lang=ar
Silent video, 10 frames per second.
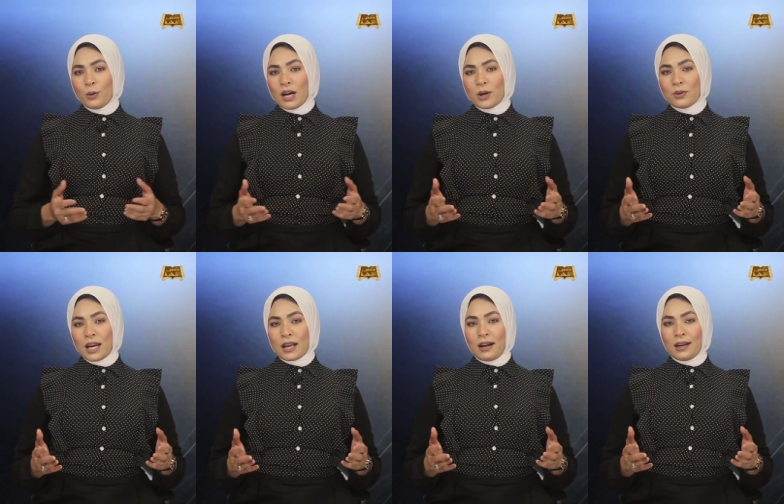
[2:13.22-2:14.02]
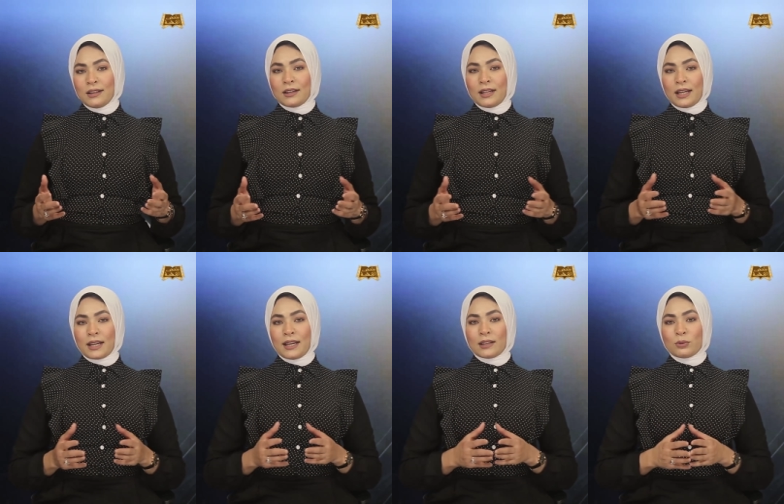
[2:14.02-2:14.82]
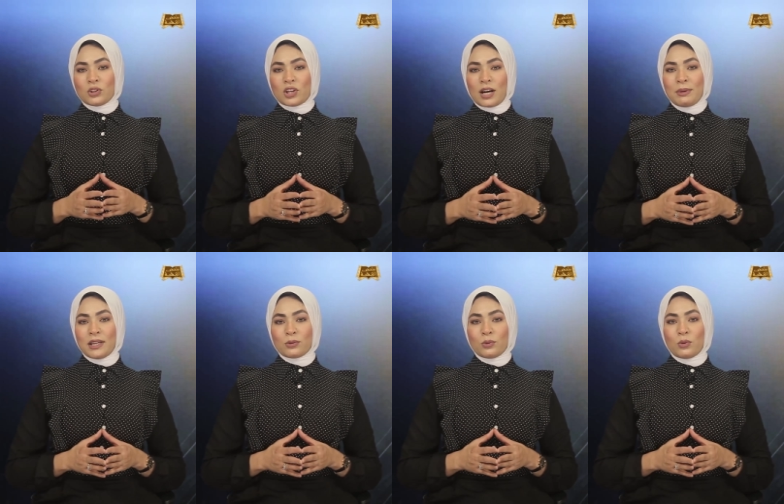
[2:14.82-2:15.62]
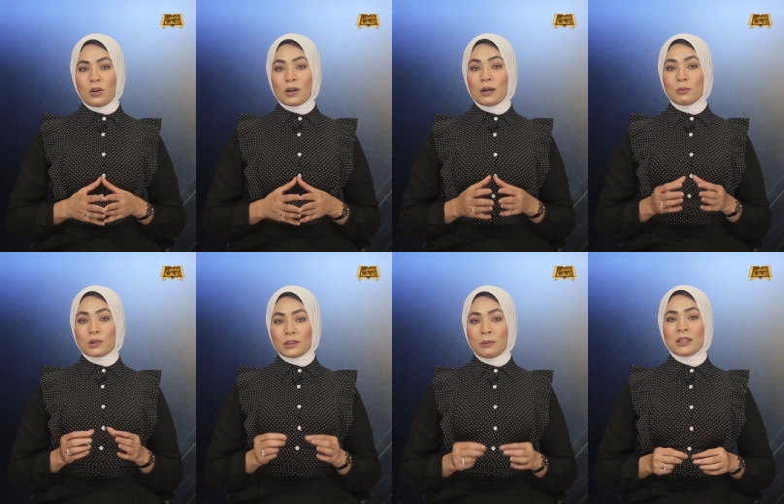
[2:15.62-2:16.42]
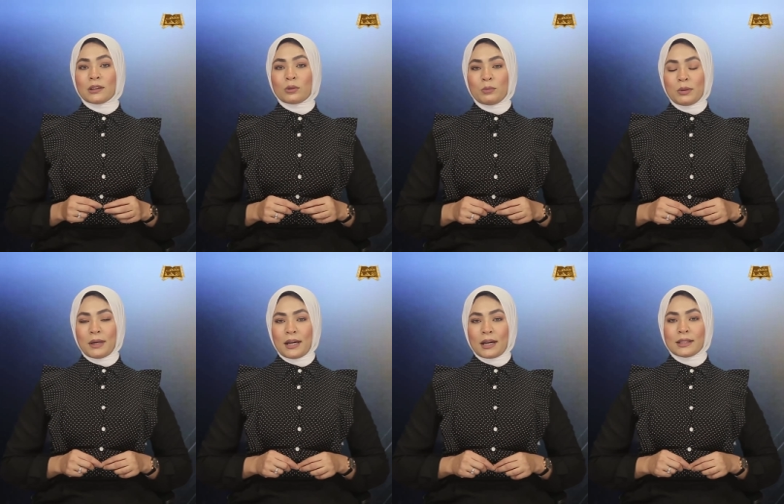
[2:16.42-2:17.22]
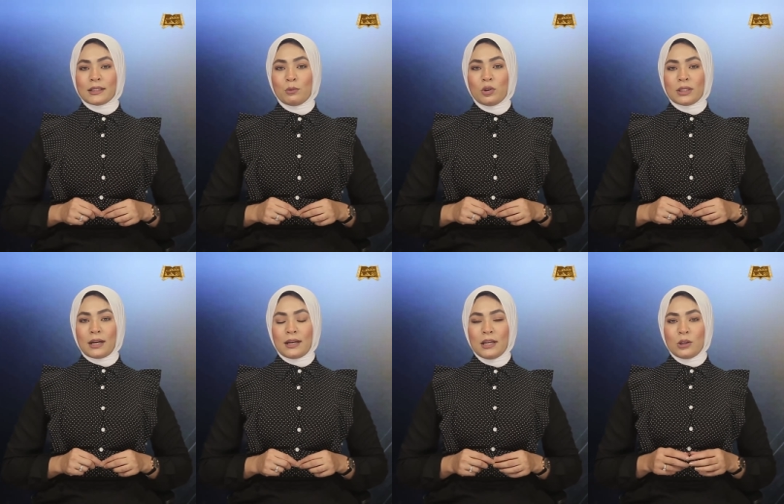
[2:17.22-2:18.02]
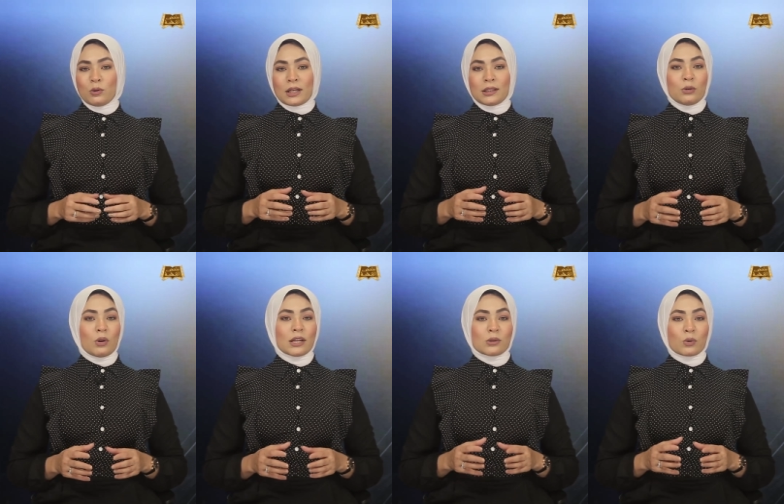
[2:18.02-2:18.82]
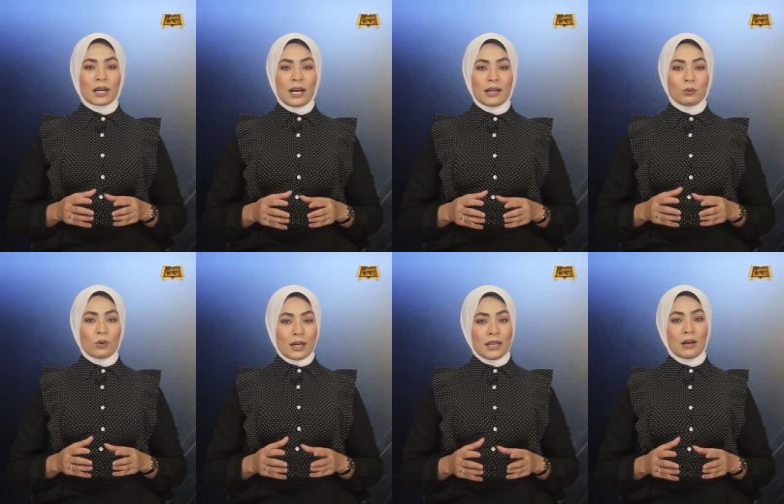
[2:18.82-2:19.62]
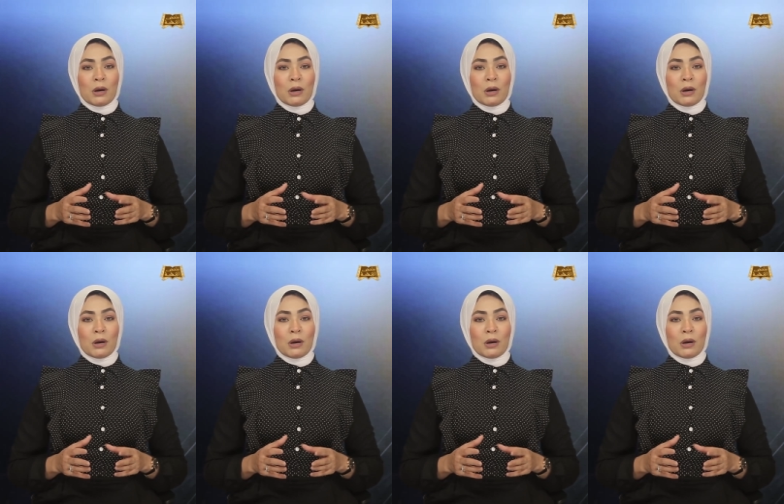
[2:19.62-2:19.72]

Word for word: وهناك أيضا حكاية شعبية أخرى مرتبطة بمعركة مؤتة يرددها السكان وهي